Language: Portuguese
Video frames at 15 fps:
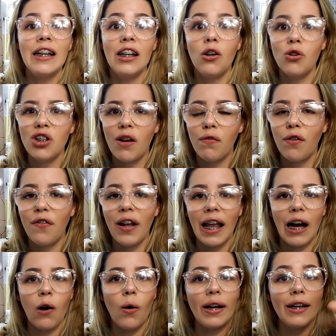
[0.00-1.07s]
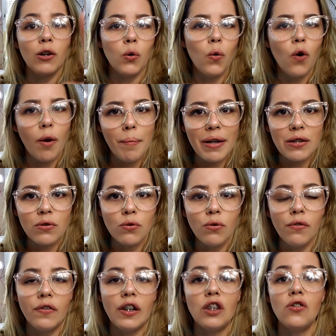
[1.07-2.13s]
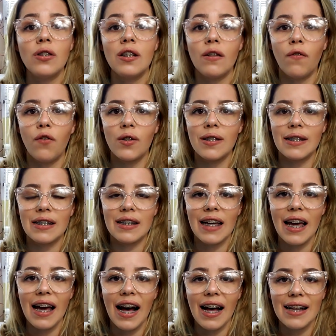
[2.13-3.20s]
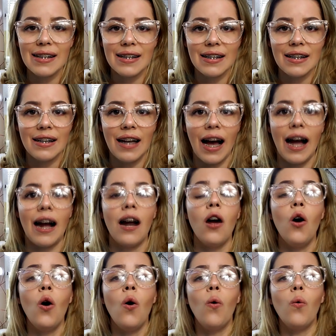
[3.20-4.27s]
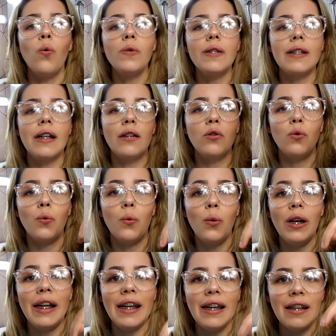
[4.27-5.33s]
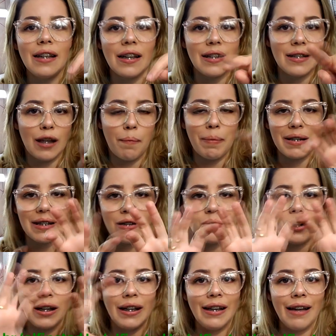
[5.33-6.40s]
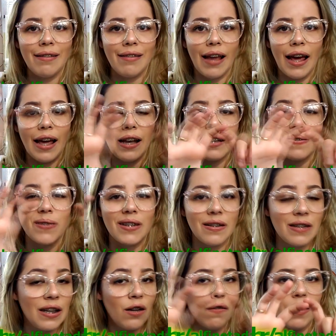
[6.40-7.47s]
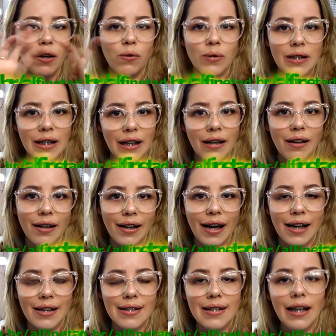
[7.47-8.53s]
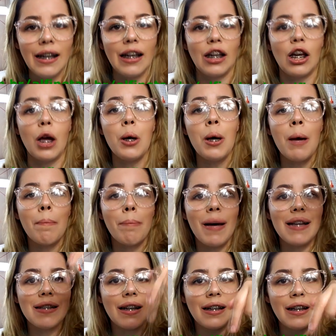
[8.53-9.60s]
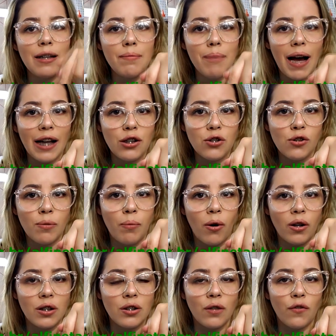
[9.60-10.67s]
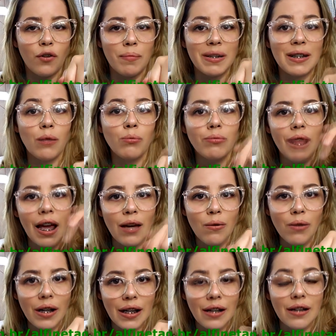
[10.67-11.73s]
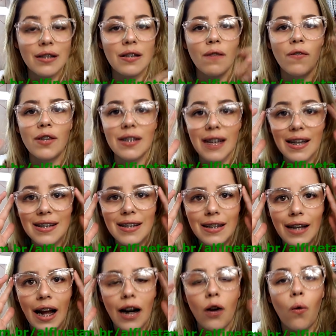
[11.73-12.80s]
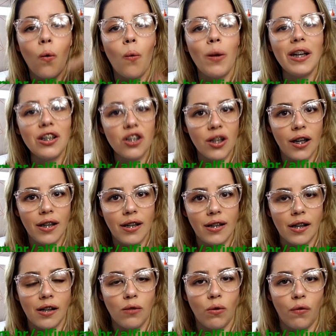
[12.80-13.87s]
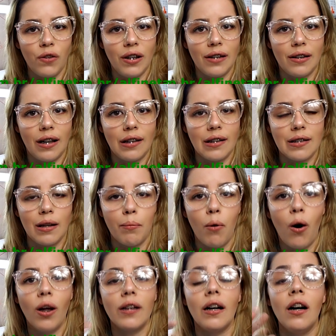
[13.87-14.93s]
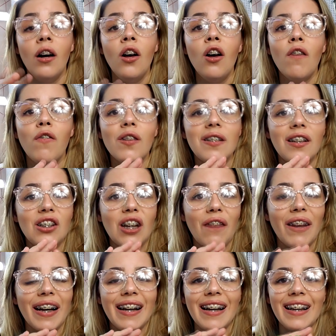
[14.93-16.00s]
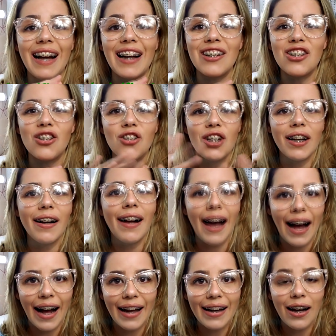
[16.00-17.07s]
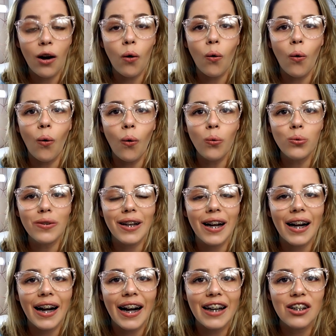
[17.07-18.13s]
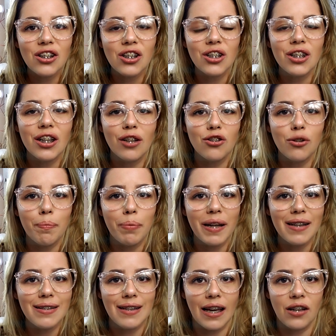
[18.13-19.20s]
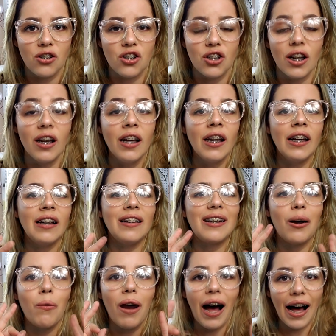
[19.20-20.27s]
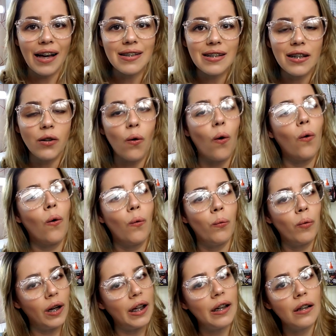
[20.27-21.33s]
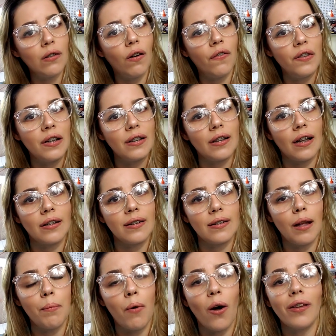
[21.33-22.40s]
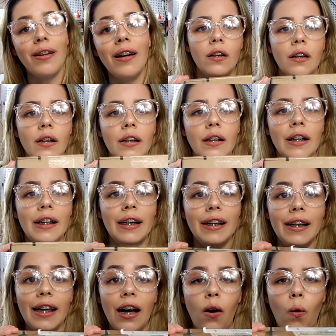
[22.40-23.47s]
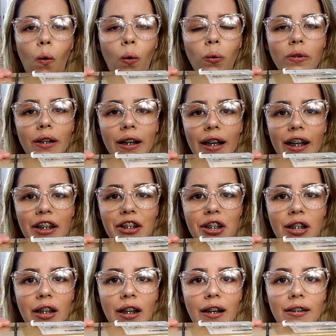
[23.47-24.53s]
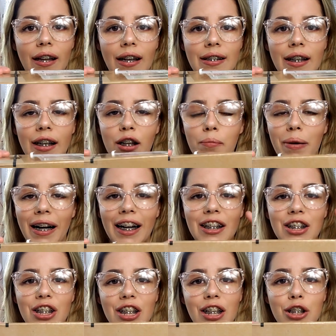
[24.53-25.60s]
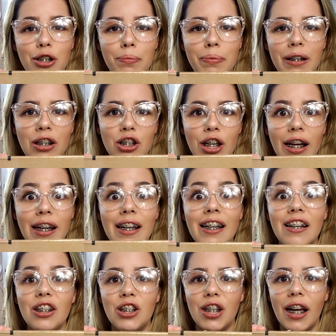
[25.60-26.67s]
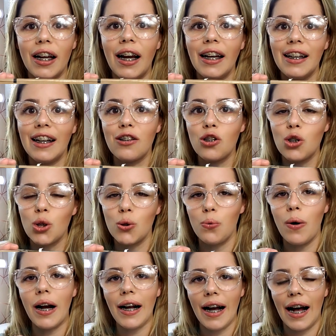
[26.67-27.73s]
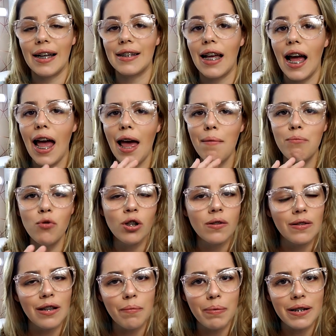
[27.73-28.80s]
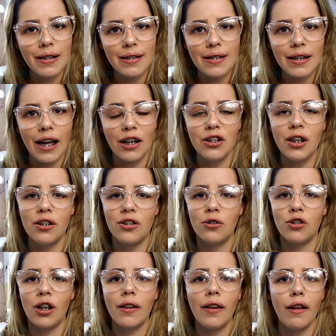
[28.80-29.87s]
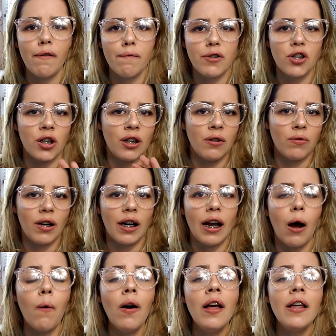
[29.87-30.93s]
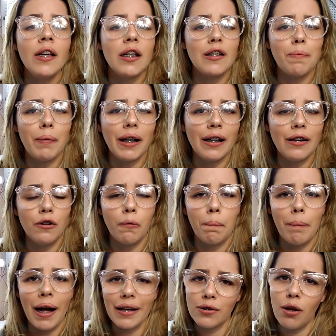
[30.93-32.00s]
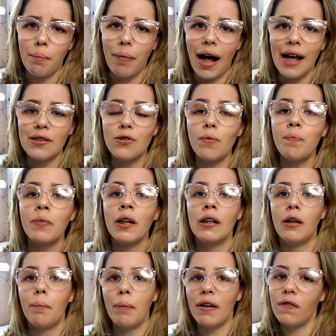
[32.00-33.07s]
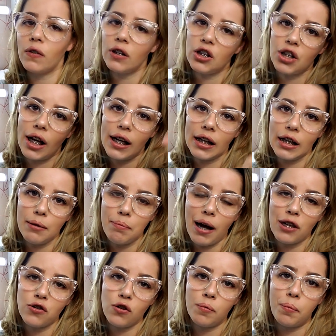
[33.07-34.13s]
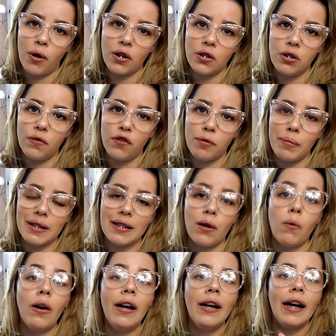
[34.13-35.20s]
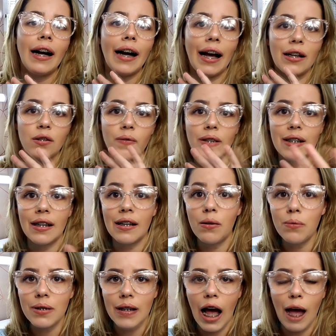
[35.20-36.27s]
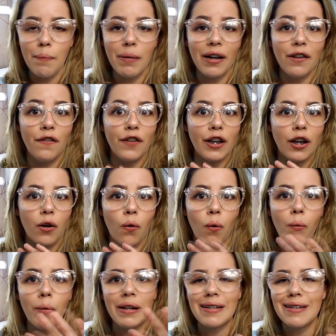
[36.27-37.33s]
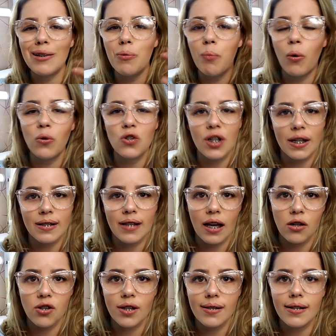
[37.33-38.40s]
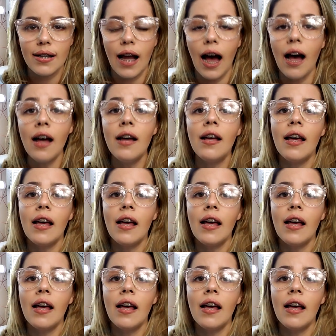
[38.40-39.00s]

E eu já vou falar agora no começo do vídeo, se você assinar usando o link que está passando aqui na tela, você não vai conseguir clicar nesse link. Mas aqui embaixo no box de informação tem o link. Se você assinar com este link aqui do Alfinetadas da Moda, você já vai ganhar de cara outra caixinha de presente. Então, assinou com o link do Alfinetadas da Moda, ganha outra caixinha, tá? Você ganha uma caixinha de brinde aí e chega aí na sua casa. É muito simples assinar, gente. Eu já tenho vídeo aqui no canal explicando passo a passo. Também vou deixar aqui embaixo no box de informação, caso você não saiba e fique com, assim, um pouco de receio de assinar.